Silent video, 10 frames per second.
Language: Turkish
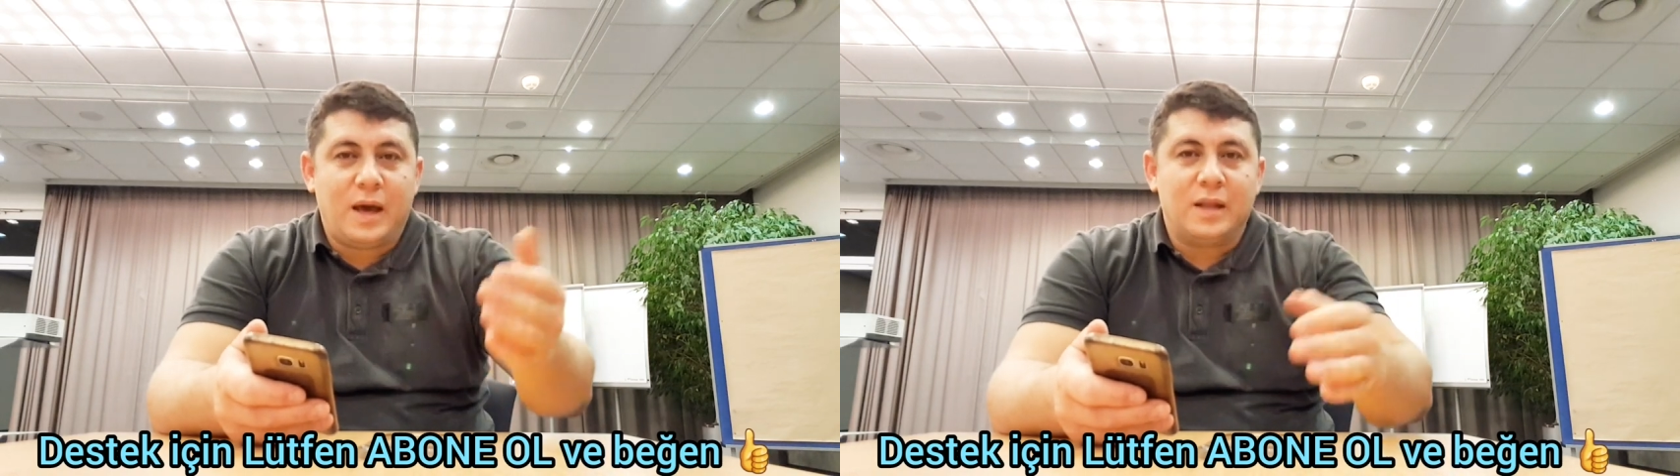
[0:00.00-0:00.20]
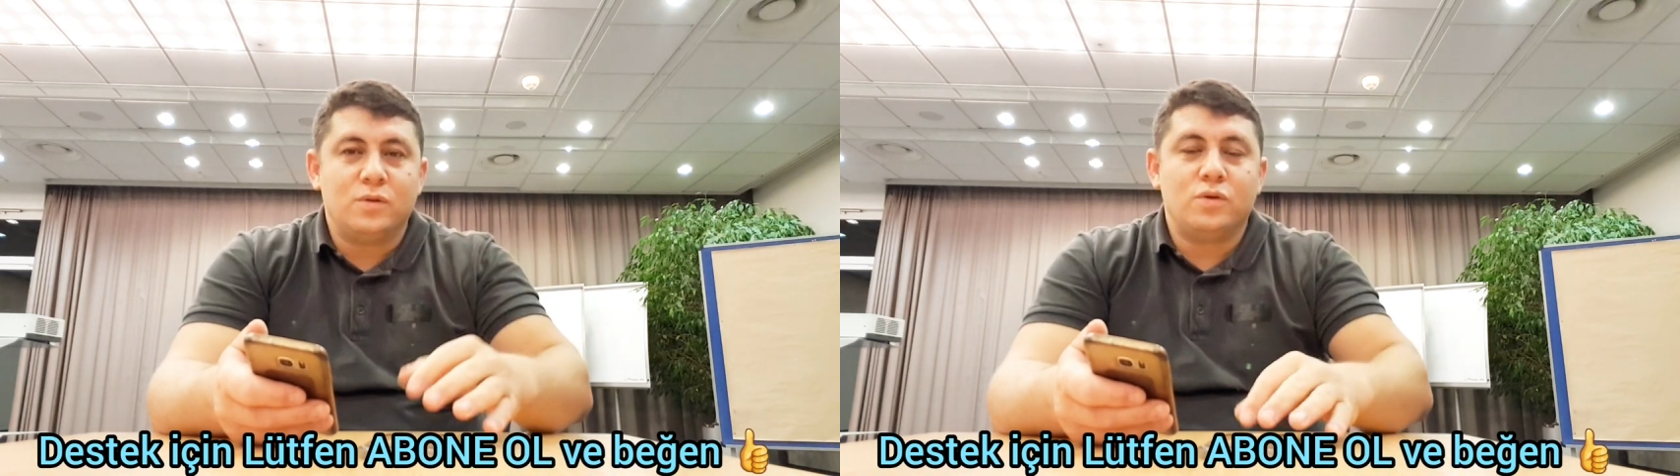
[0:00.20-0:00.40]

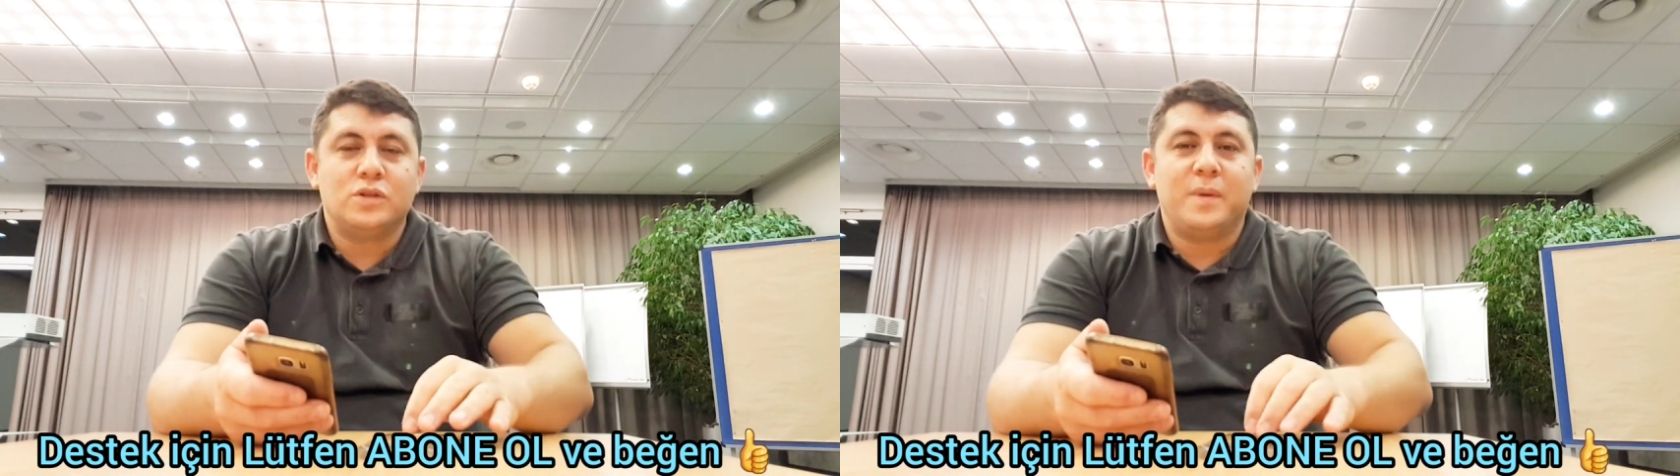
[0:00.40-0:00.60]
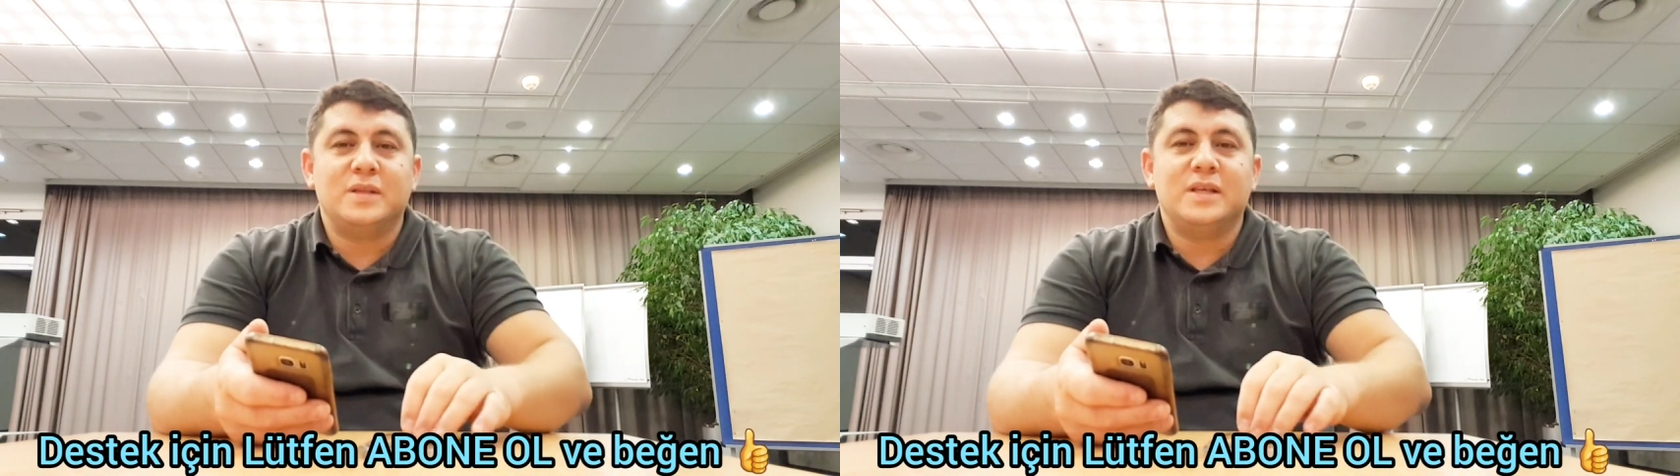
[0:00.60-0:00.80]
anlıyoruz
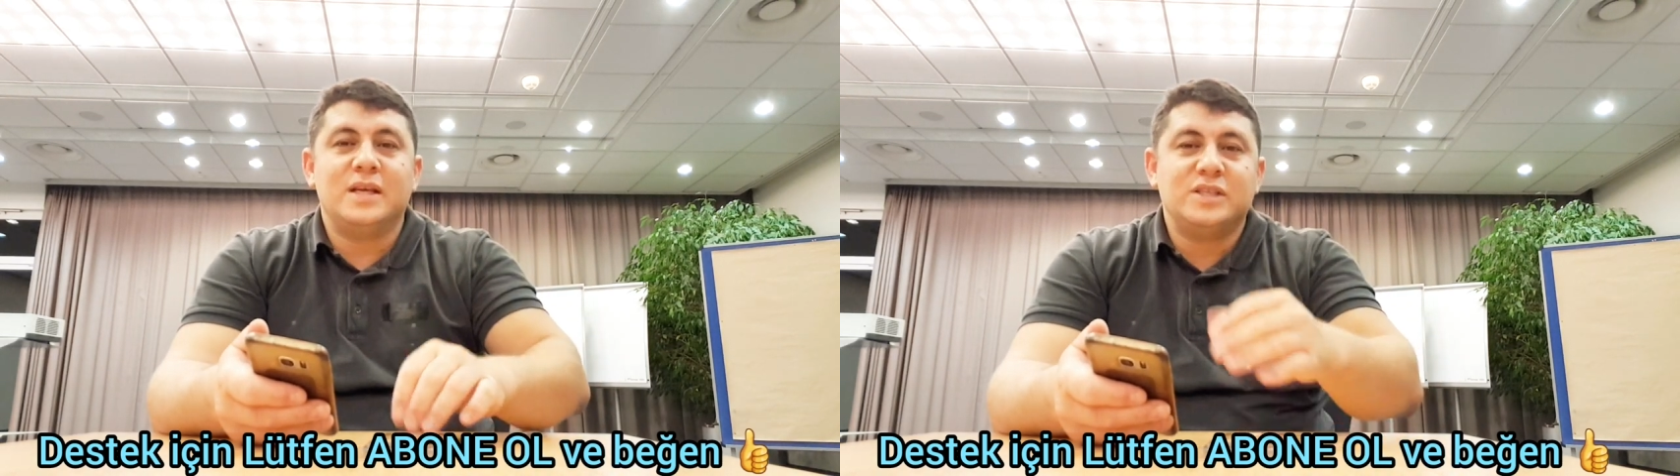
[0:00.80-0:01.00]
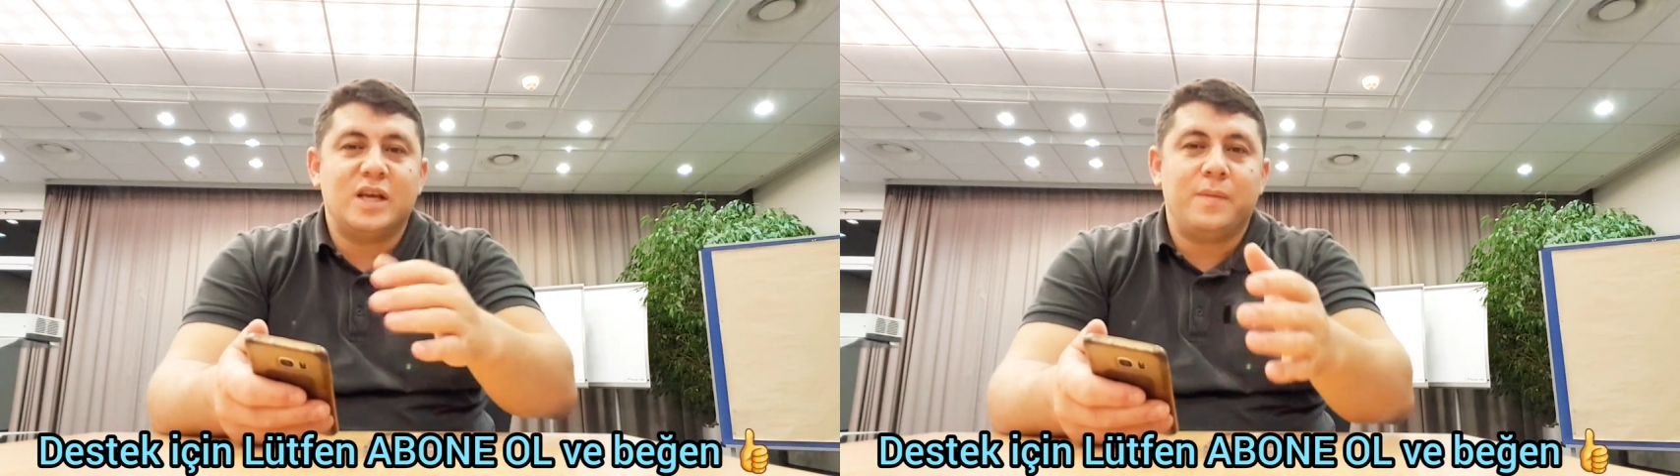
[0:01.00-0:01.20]
ama
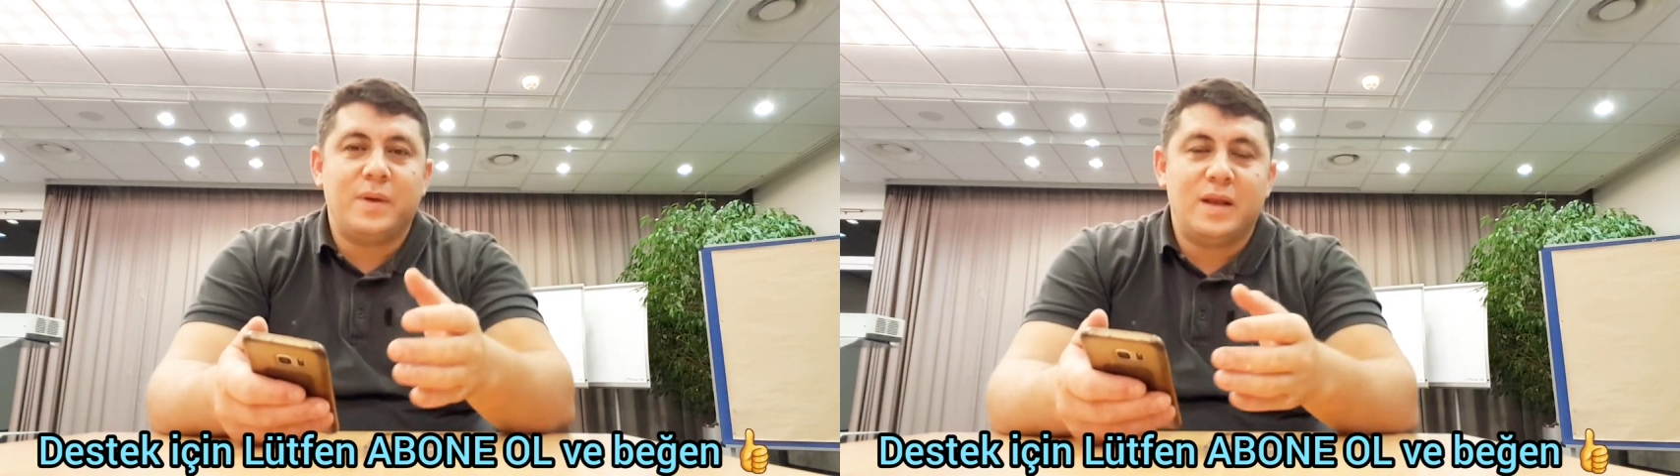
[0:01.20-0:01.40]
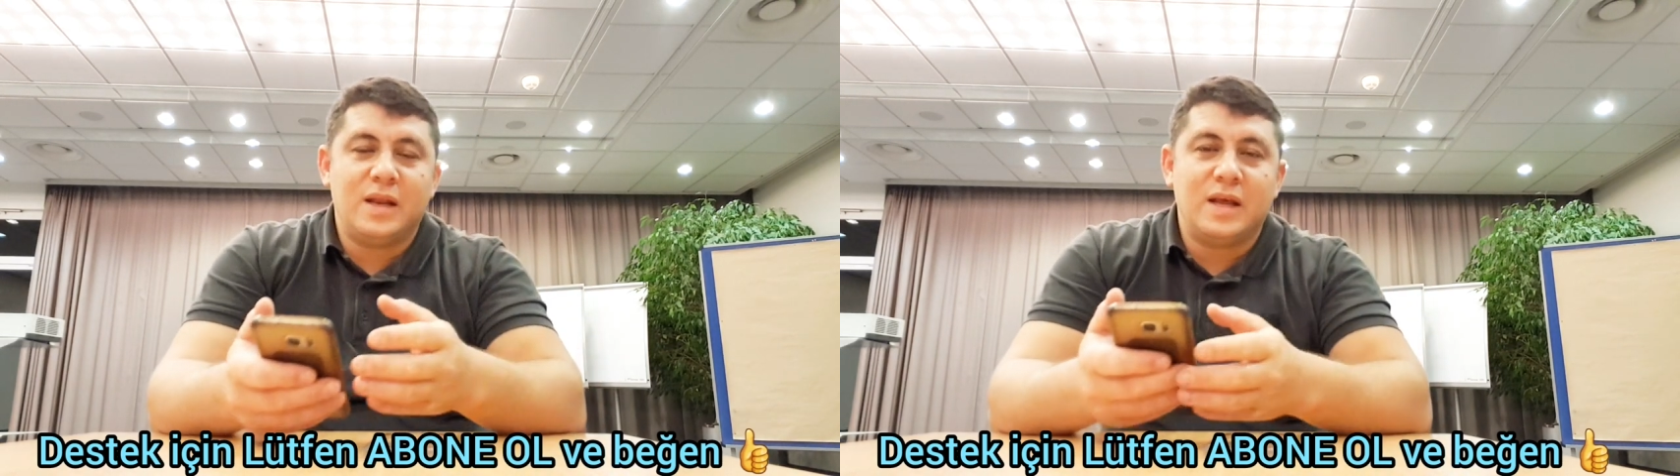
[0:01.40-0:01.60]
diğer
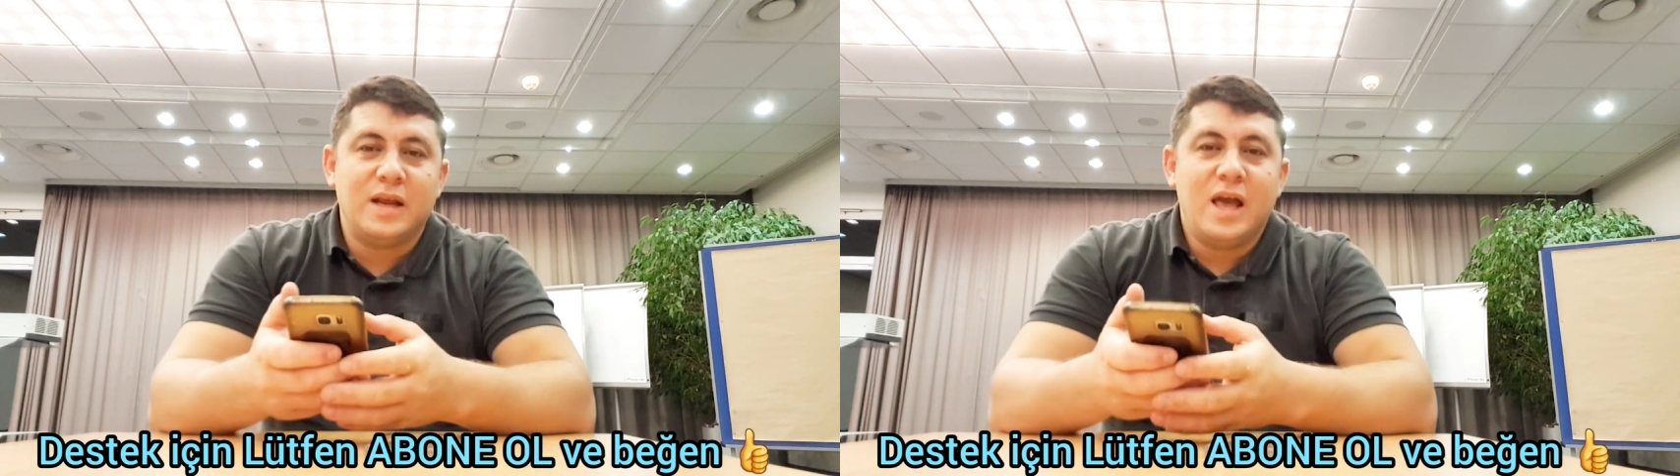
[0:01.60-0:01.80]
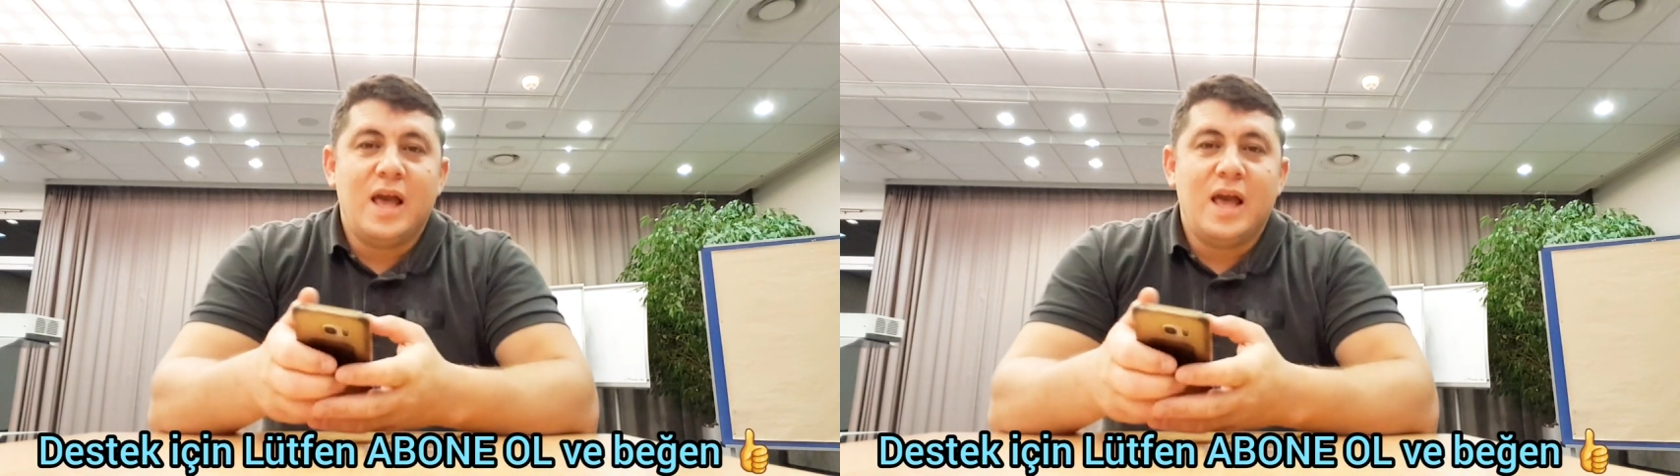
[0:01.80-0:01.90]
CHP'liler